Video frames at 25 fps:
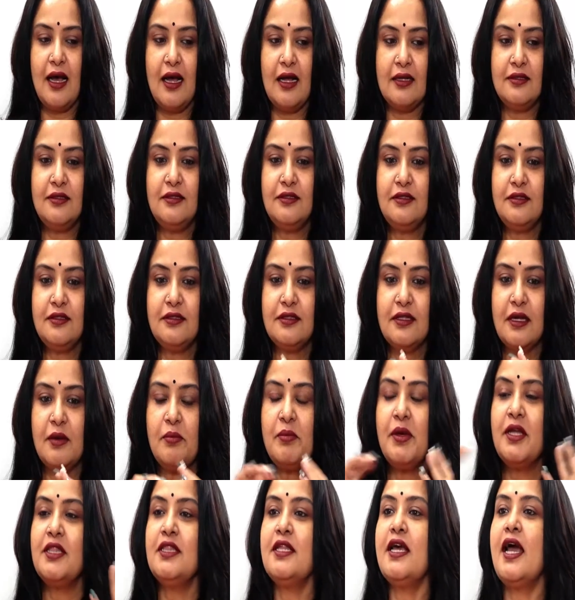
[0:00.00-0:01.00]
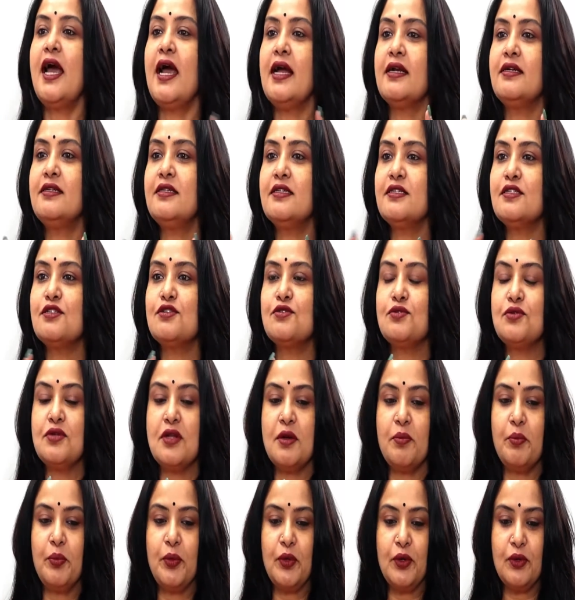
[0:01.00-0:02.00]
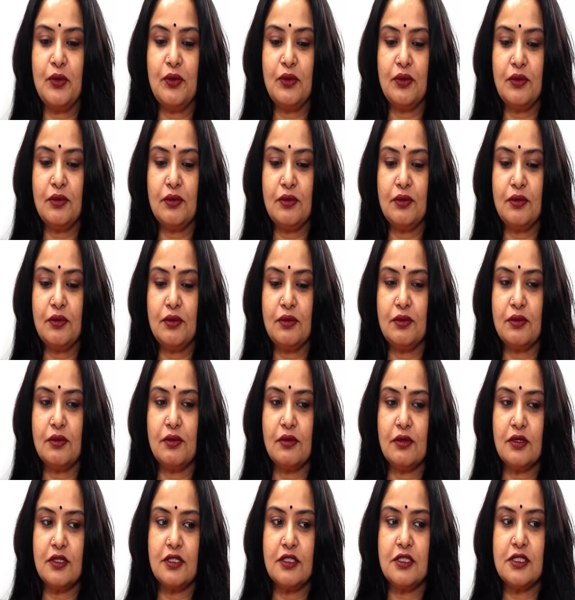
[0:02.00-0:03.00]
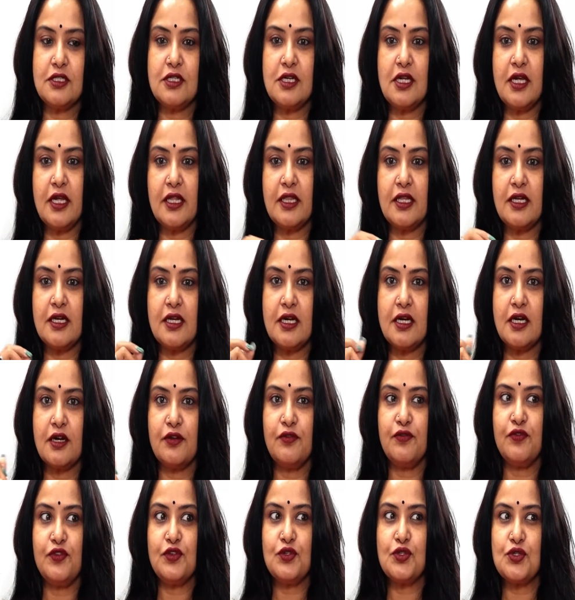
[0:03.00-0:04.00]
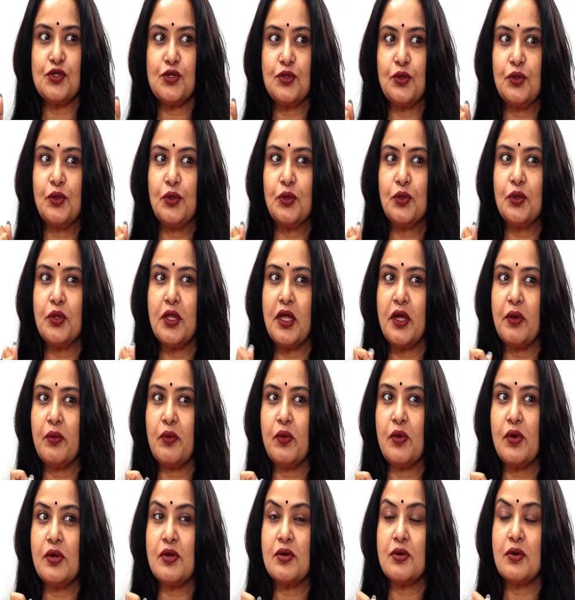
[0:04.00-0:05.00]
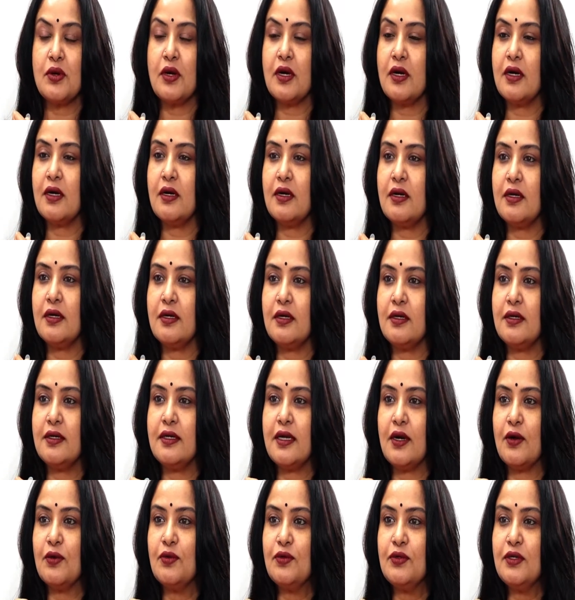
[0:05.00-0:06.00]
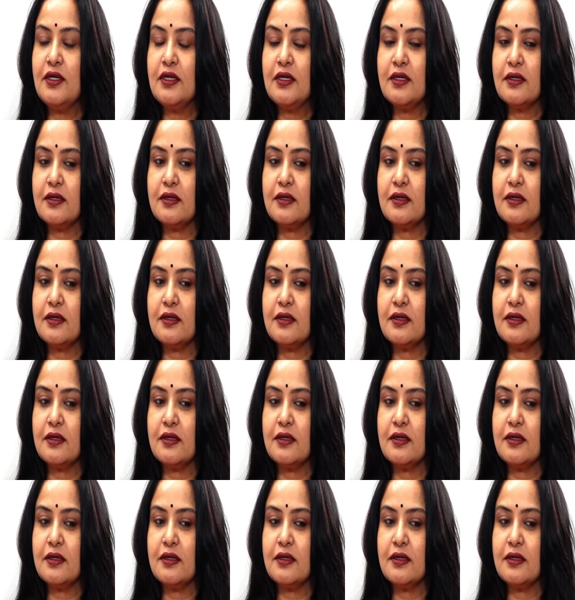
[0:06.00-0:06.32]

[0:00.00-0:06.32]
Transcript: అంతమంది యాక్టర్స్ ఉన్నప్పుడు ఒక చిన్న ఏదైనా కన్ఫ్యూజన్ ఉంటుందేమో అని ఒక డౌట్